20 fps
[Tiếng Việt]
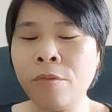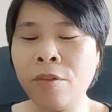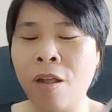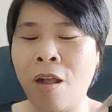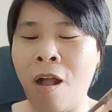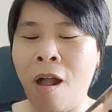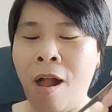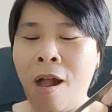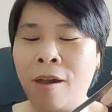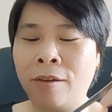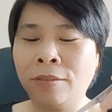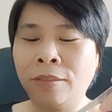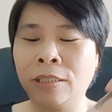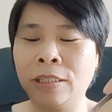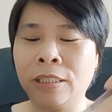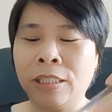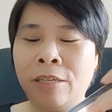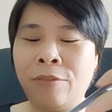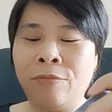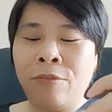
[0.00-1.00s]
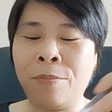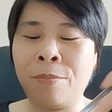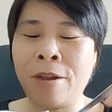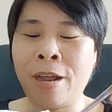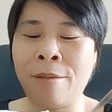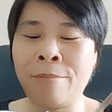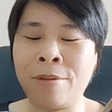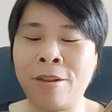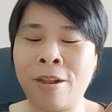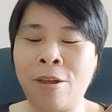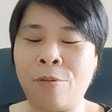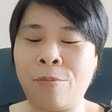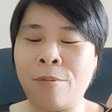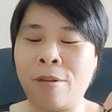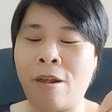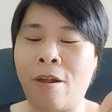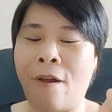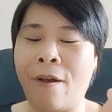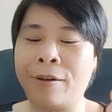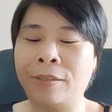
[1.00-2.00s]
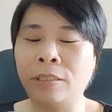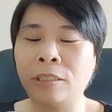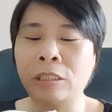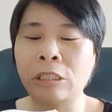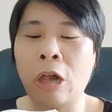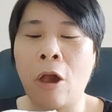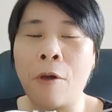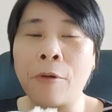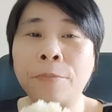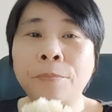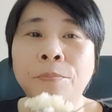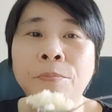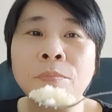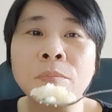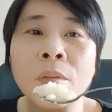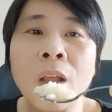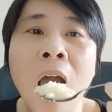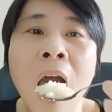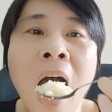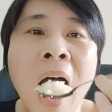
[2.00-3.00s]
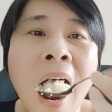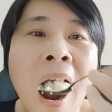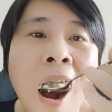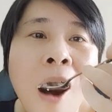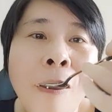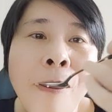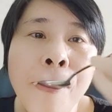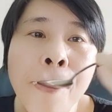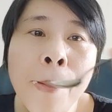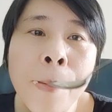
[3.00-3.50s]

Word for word: khoản thu vào ngân sách nhà nước theo quy định của pháp luật